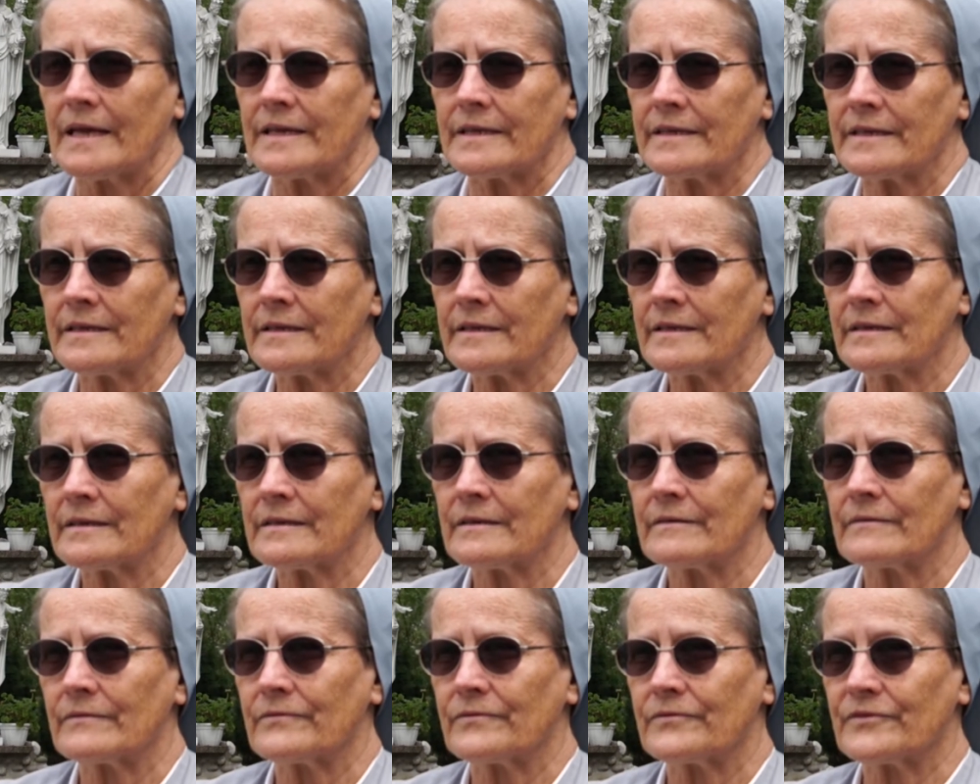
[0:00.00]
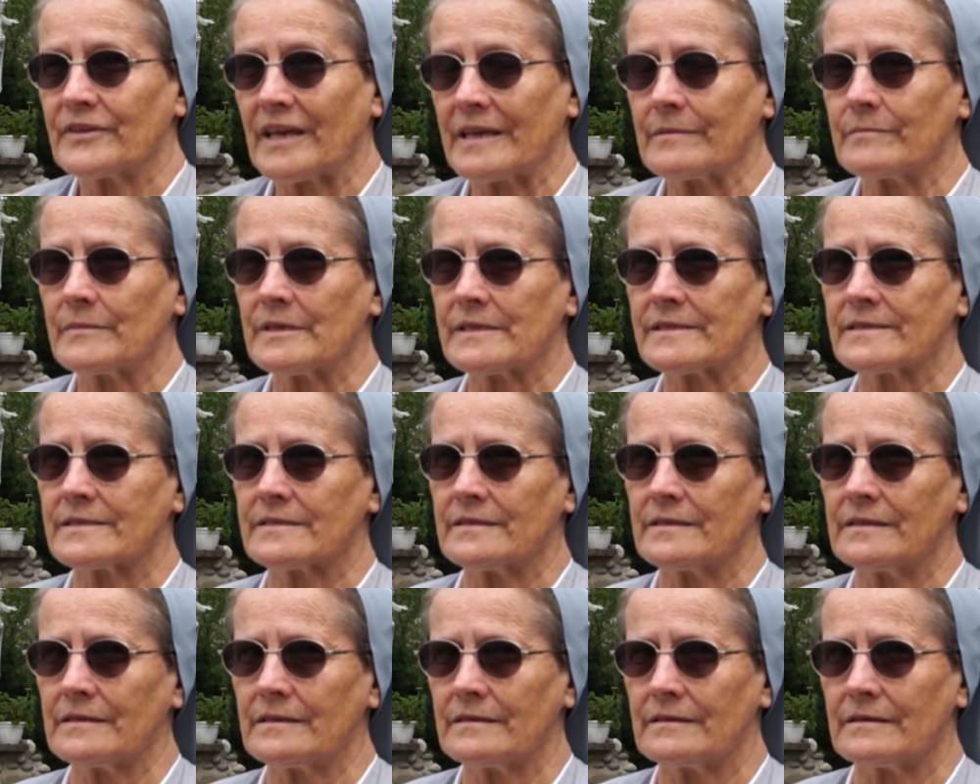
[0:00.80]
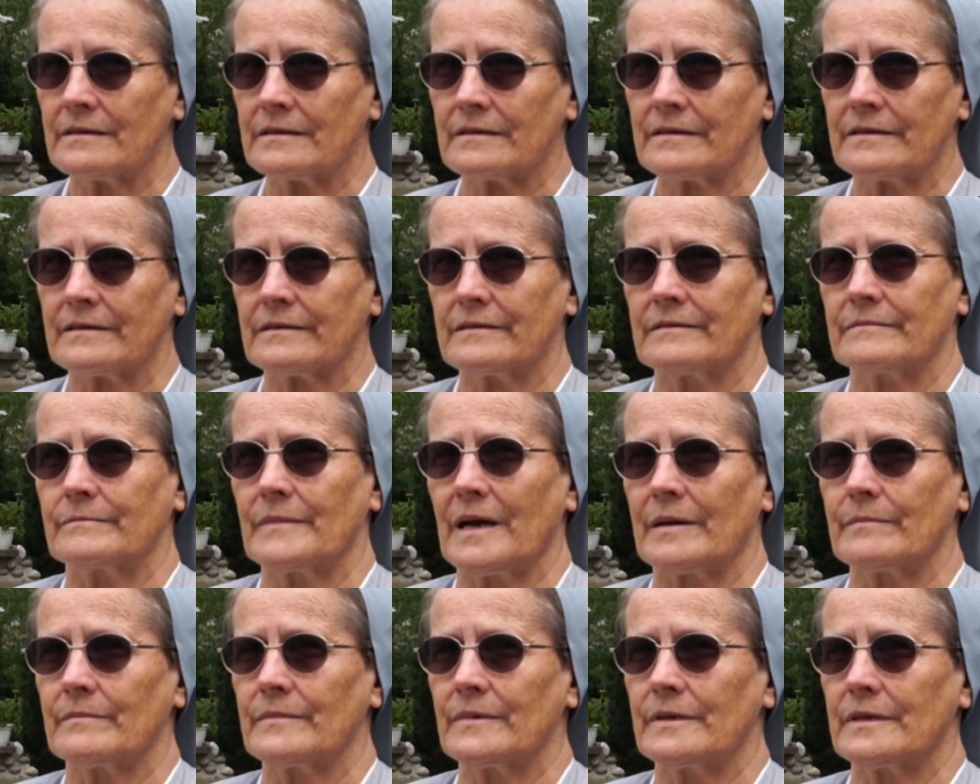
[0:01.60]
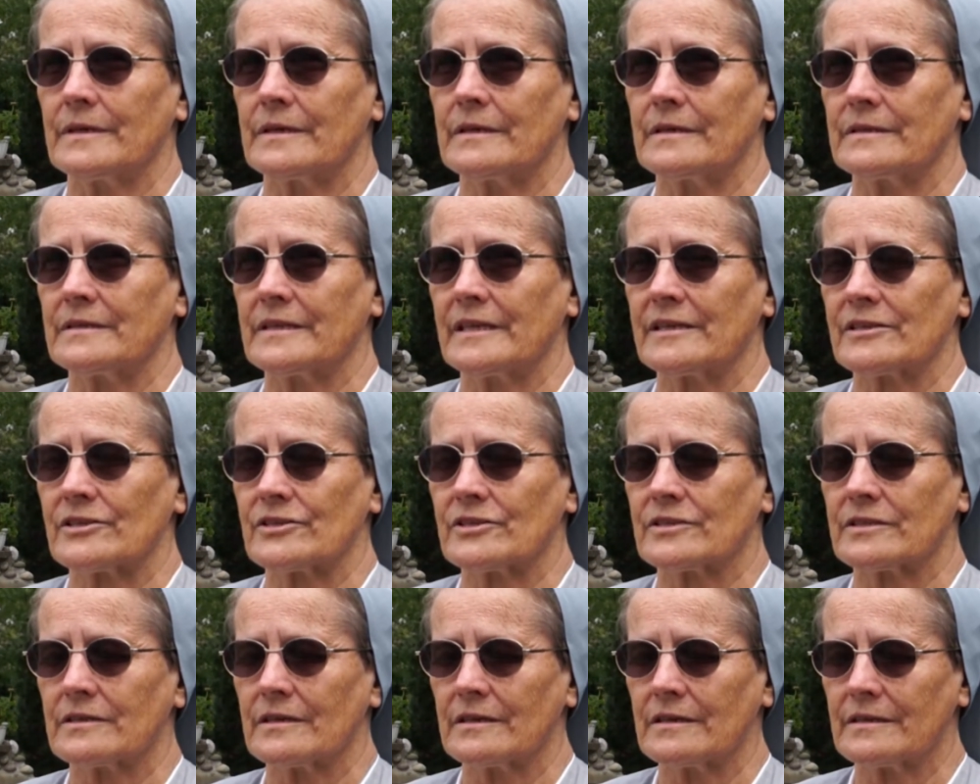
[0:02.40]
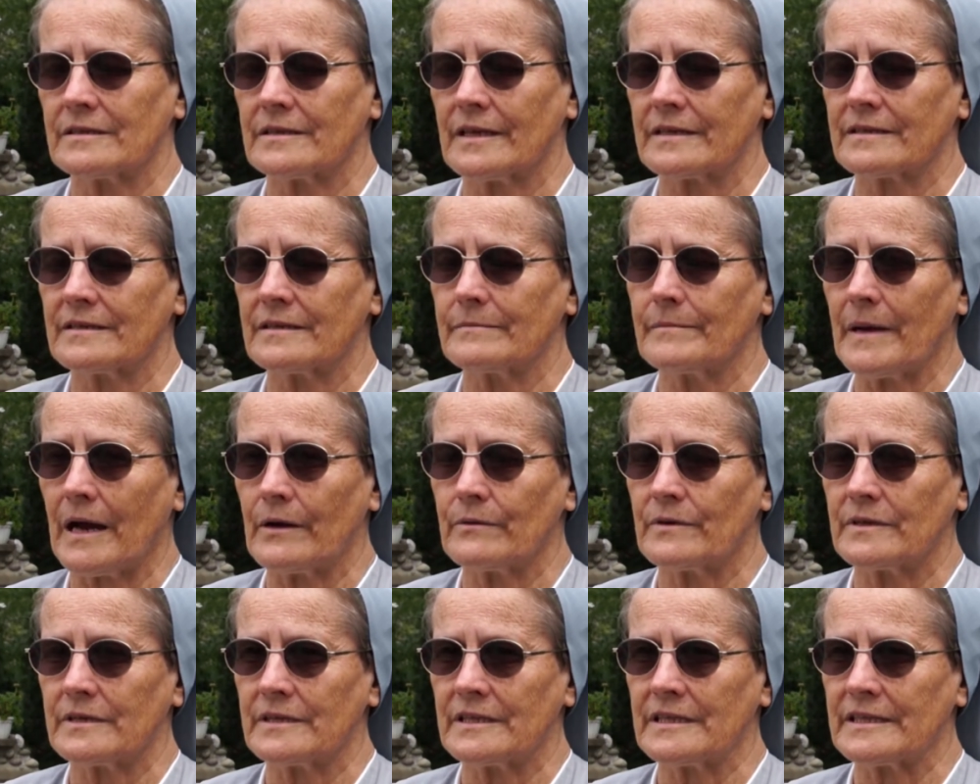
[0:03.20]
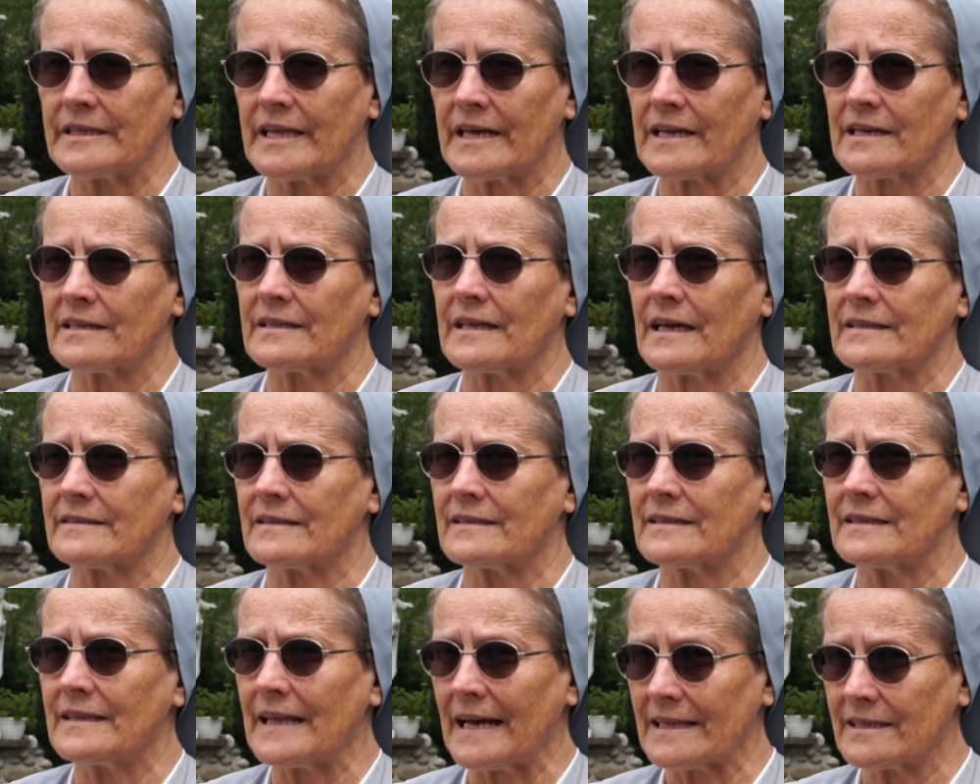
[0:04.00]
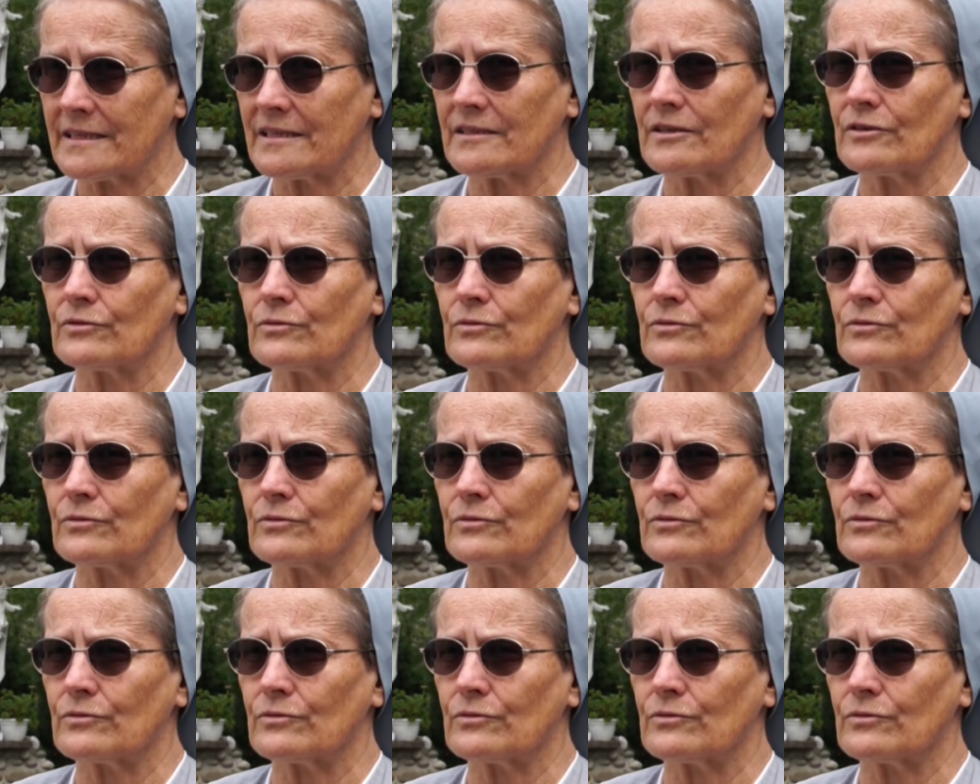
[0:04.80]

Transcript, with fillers: I w tej misji e, mamy też taki mały internat dla tych,